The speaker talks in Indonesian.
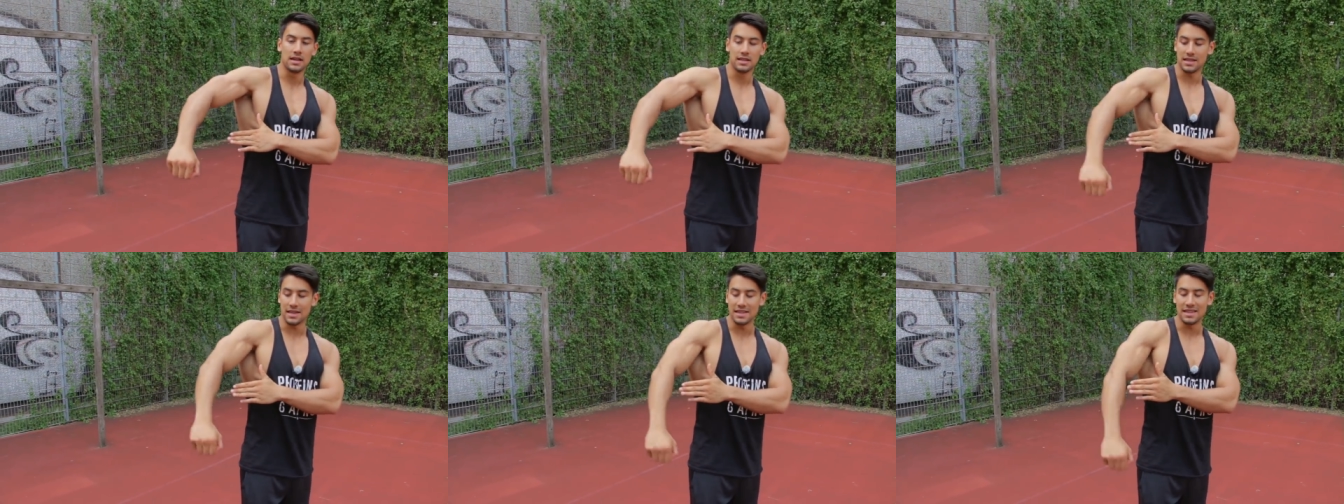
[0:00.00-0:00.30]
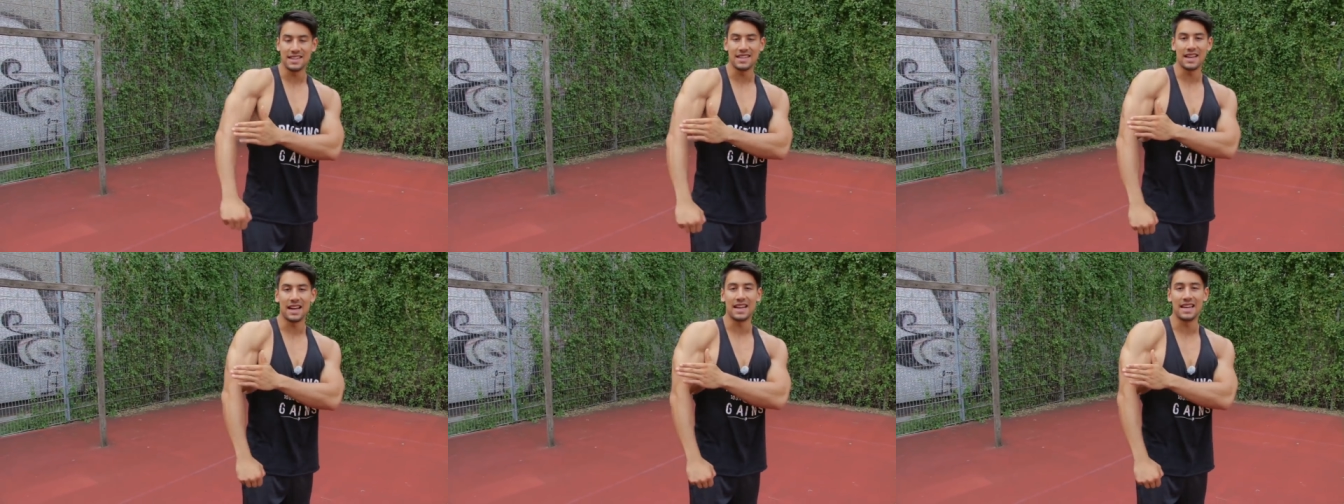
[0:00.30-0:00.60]
jadi
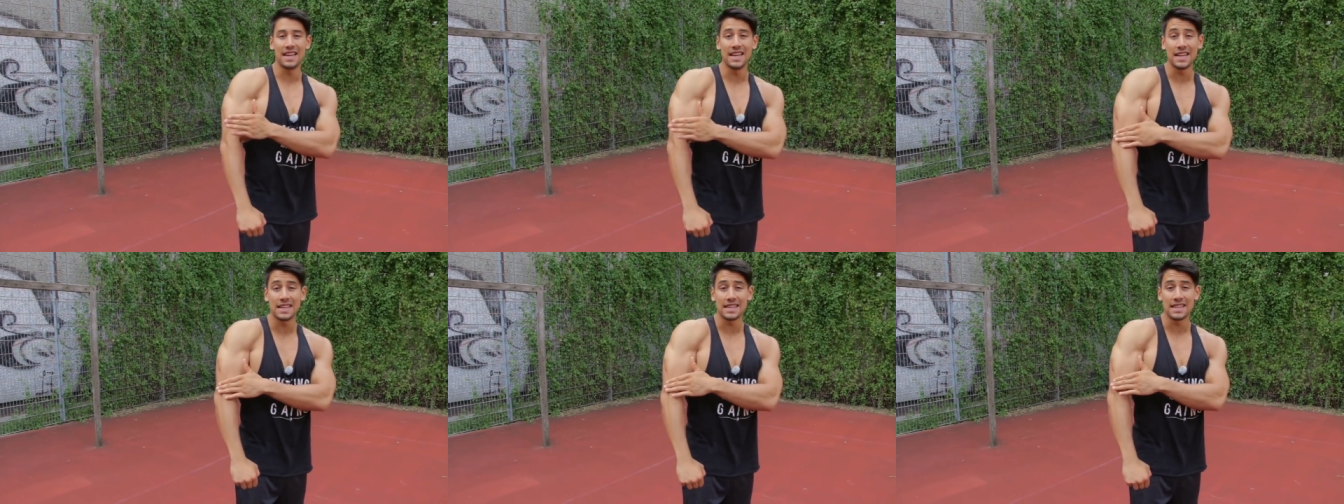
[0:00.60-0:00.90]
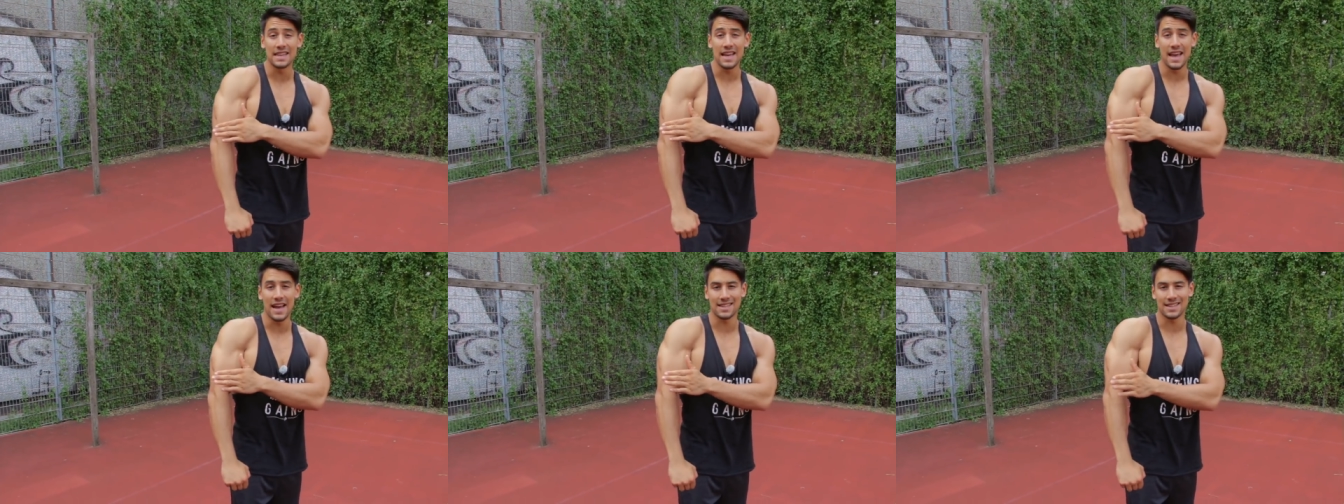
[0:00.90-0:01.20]
dia lead
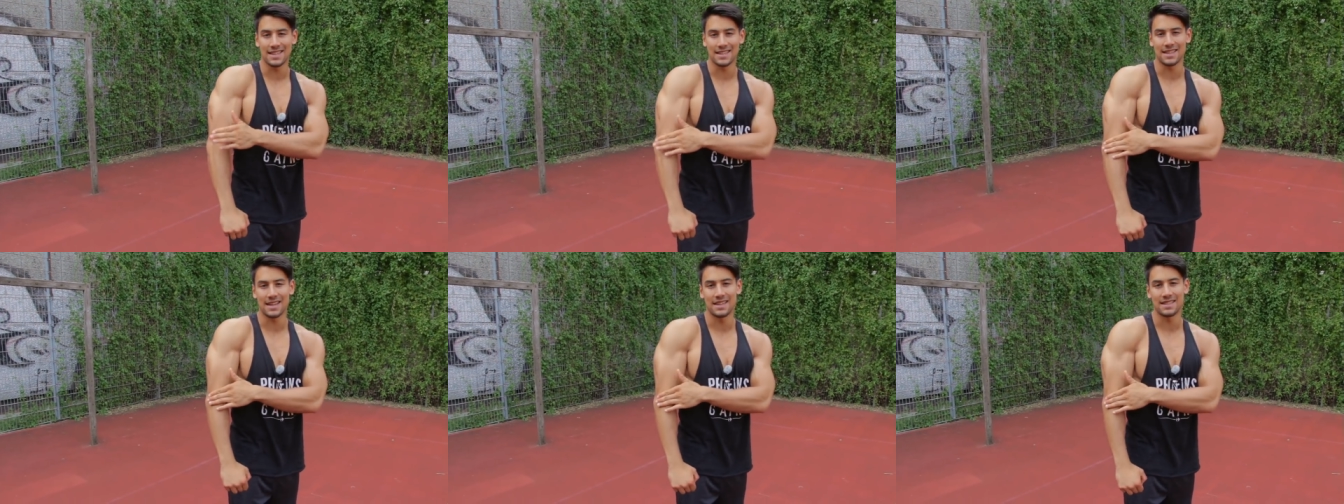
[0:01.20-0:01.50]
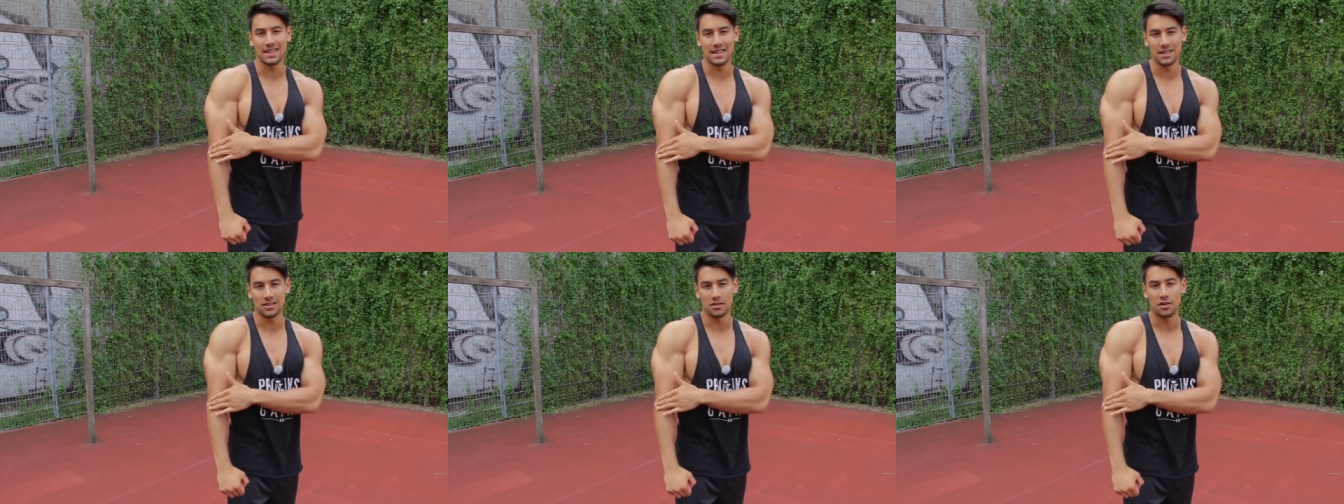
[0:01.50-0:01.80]

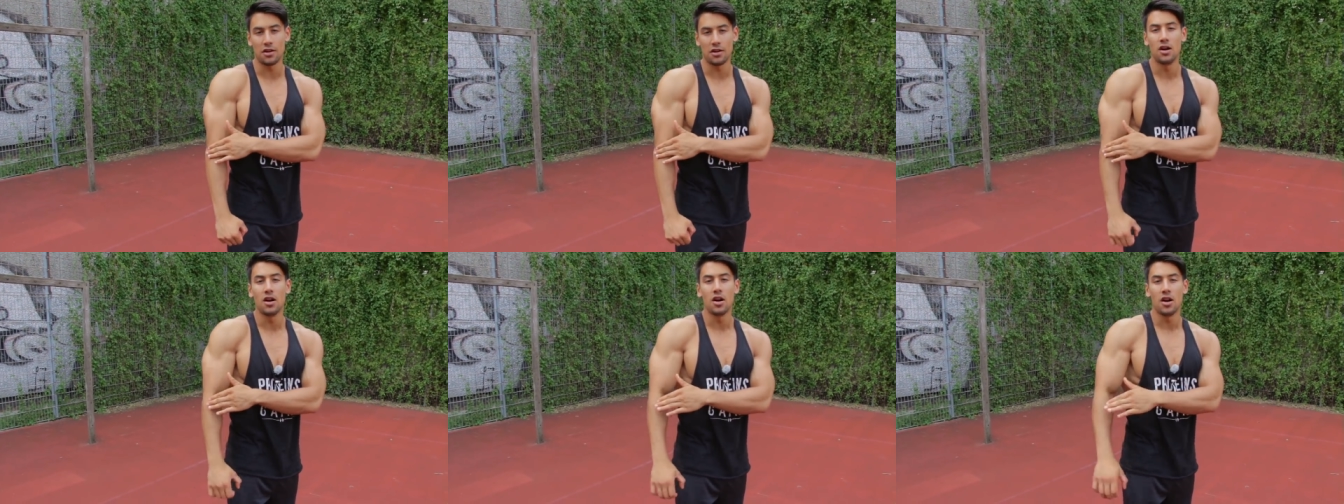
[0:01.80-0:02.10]
exercise itu